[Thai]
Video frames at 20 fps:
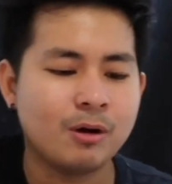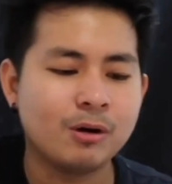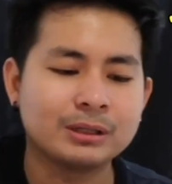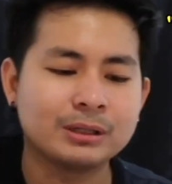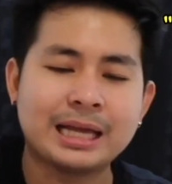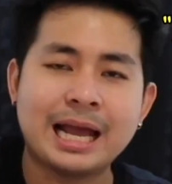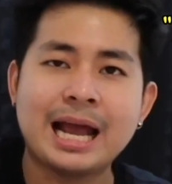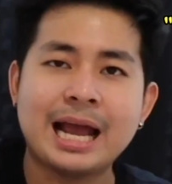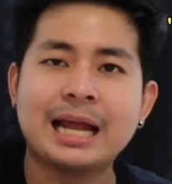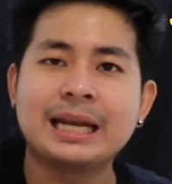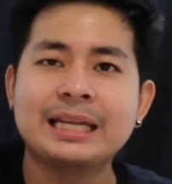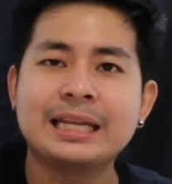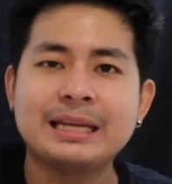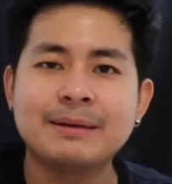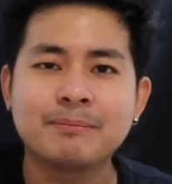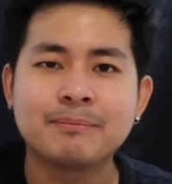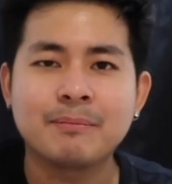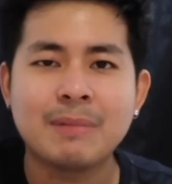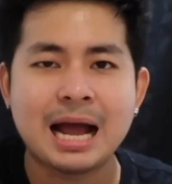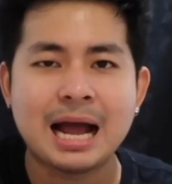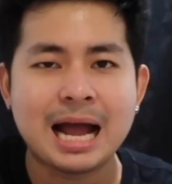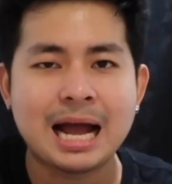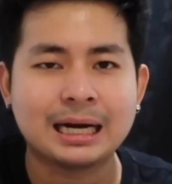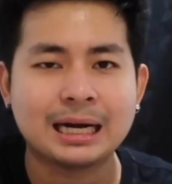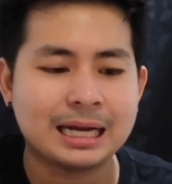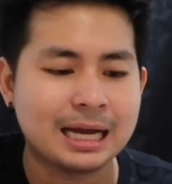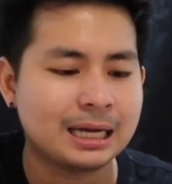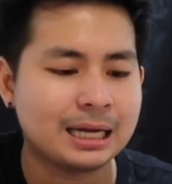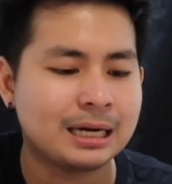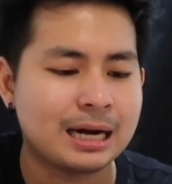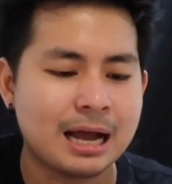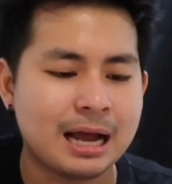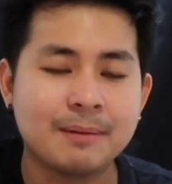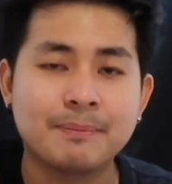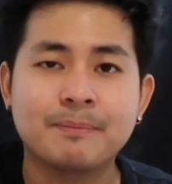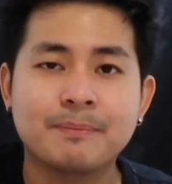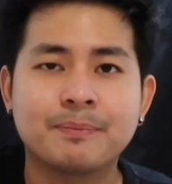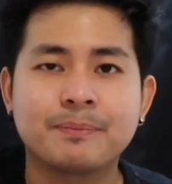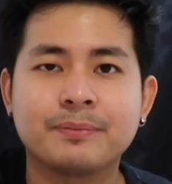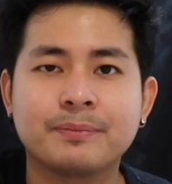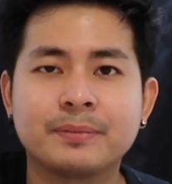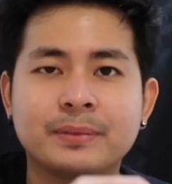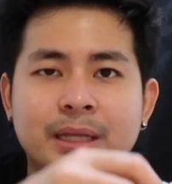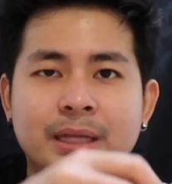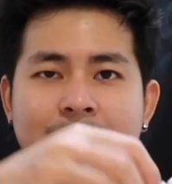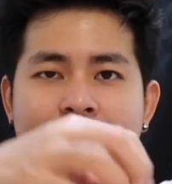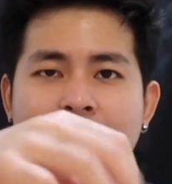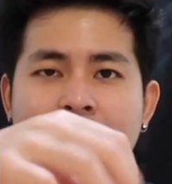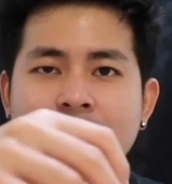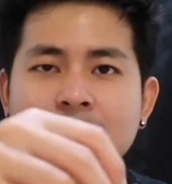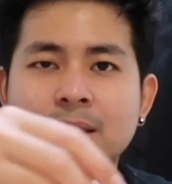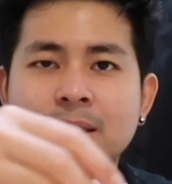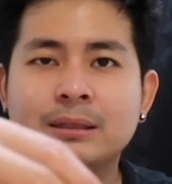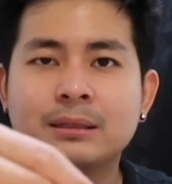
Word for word: ของแท้นิ่มมากนะครับ เนี่ย